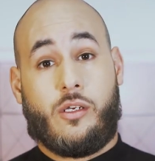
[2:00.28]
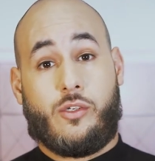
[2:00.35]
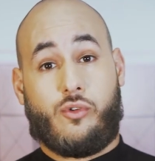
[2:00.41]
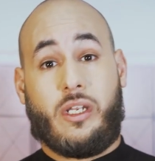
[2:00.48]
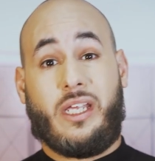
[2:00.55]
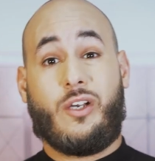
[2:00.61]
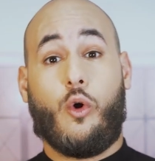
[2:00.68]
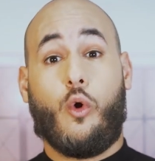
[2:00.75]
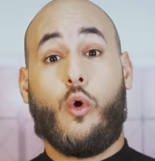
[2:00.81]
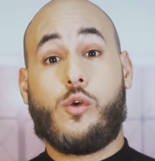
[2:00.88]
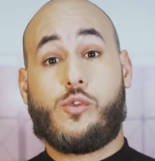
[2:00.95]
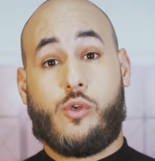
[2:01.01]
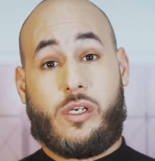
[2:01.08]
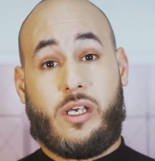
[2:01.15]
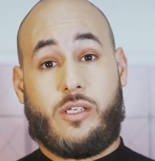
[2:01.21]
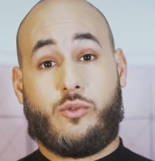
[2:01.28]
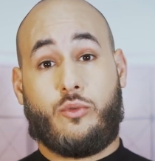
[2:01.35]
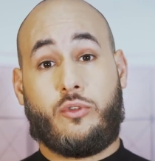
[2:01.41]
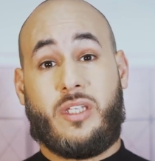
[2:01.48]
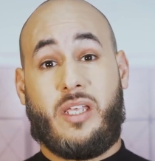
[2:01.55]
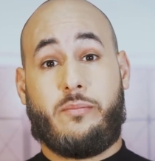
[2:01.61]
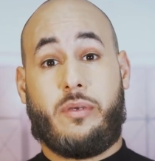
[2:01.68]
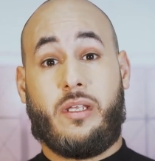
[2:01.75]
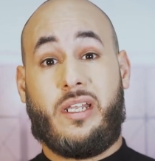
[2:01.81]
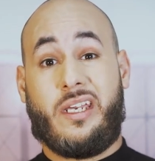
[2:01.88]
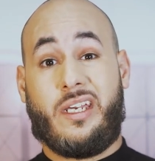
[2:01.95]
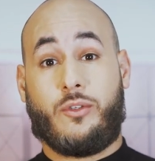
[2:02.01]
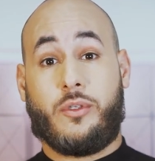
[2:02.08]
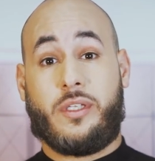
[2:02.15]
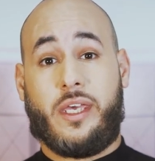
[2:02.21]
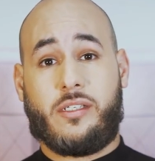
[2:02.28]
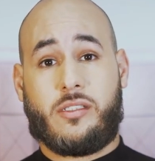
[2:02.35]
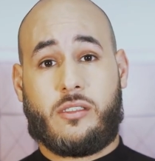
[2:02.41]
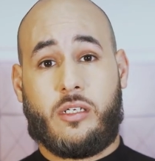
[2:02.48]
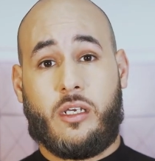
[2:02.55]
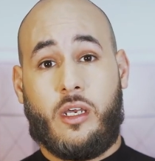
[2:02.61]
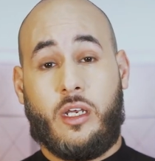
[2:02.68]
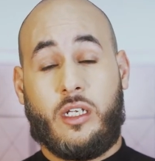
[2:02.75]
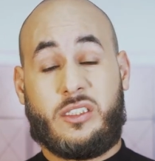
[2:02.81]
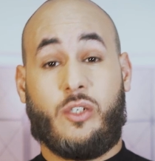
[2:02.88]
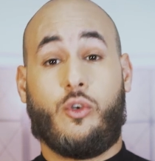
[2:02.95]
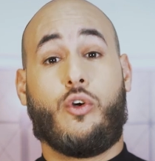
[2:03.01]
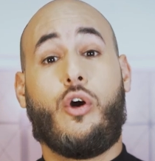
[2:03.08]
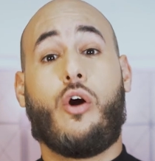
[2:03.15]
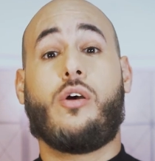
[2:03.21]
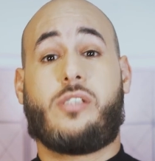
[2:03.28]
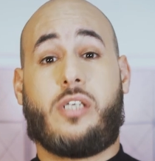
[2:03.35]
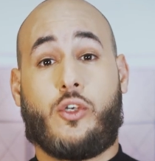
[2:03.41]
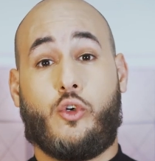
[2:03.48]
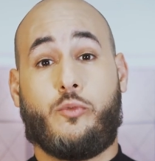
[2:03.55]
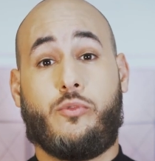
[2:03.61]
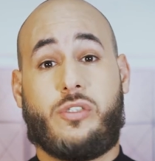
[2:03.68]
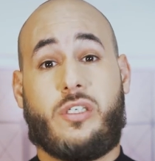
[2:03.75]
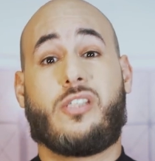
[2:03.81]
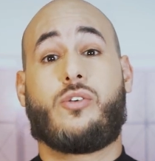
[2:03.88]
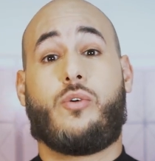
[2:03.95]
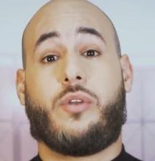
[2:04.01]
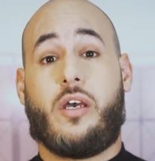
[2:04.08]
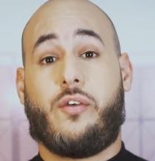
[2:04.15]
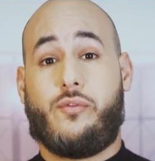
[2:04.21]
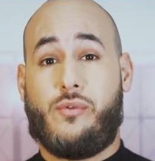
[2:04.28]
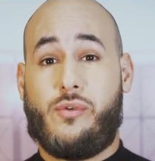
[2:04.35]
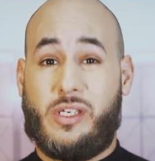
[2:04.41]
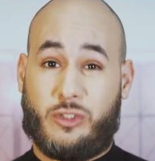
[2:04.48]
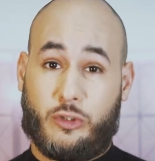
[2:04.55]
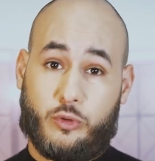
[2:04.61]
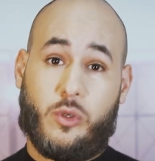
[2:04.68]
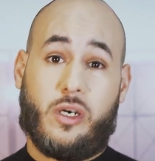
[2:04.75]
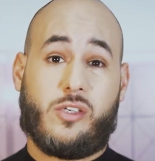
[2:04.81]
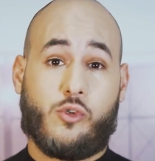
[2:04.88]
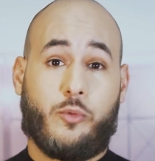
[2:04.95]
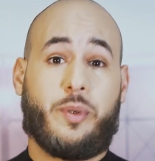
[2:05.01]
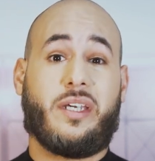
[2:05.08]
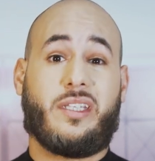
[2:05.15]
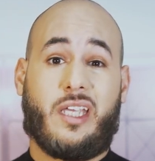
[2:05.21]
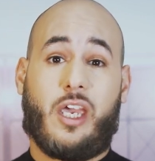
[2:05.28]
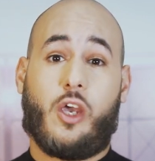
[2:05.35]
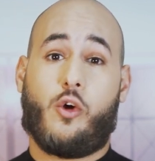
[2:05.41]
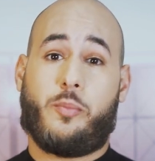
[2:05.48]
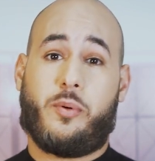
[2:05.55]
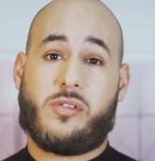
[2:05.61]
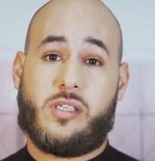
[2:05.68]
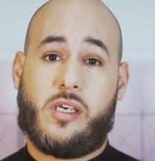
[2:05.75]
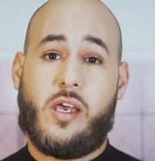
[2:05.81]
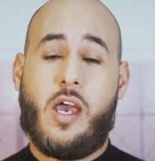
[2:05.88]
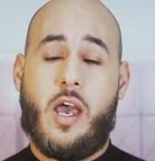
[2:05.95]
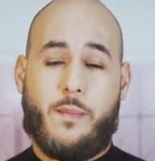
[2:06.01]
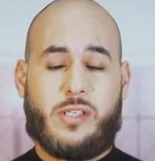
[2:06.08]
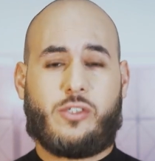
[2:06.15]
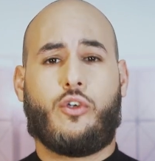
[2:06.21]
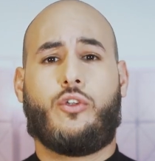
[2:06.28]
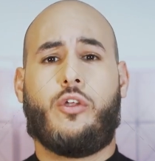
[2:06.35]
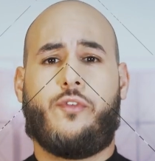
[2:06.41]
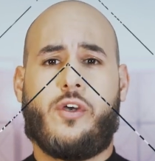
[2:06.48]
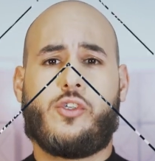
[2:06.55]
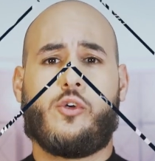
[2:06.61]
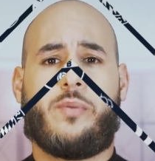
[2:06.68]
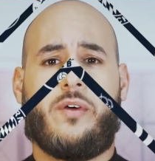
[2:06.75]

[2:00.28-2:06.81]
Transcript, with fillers: sur les grosses occasions de Dembélé et de Dest. C'est le grand Sergio Busquets qu'on a vu et ce soir, ils n'ont pas été récompensés parce que devant, ils